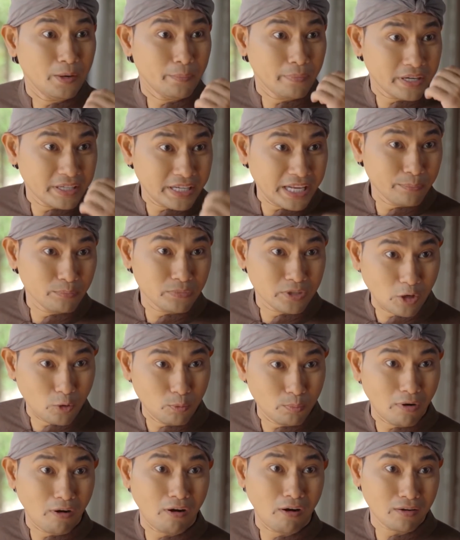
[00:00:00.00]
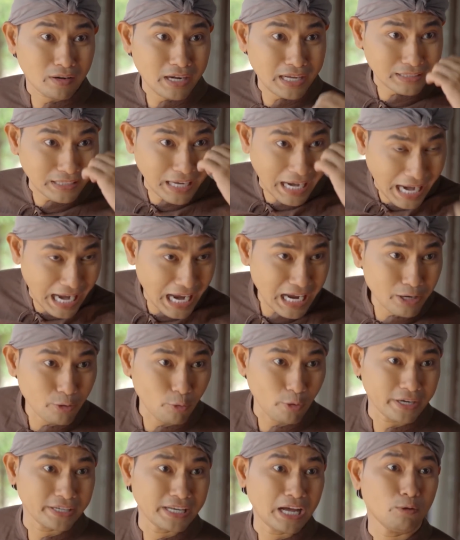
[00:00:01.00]
thằng Khờ mày đem trâu bò
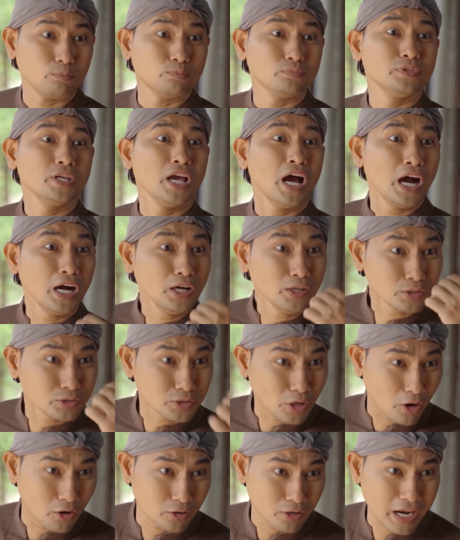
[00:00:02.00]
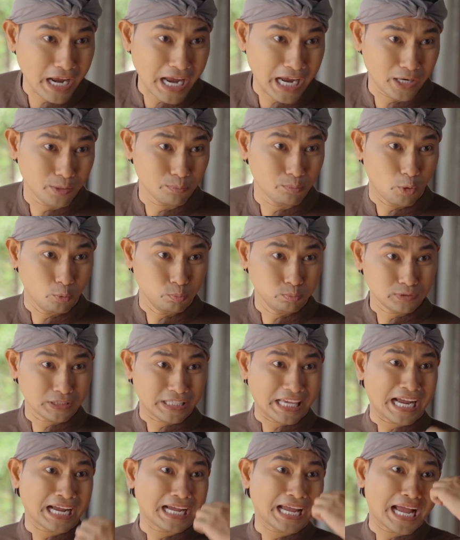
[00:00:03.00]
thả ra ngoài đồng nhớ cho nó ăn bụng
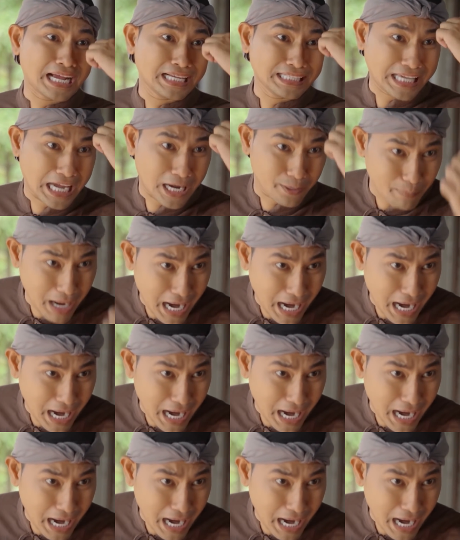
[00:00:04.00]
căng căng chà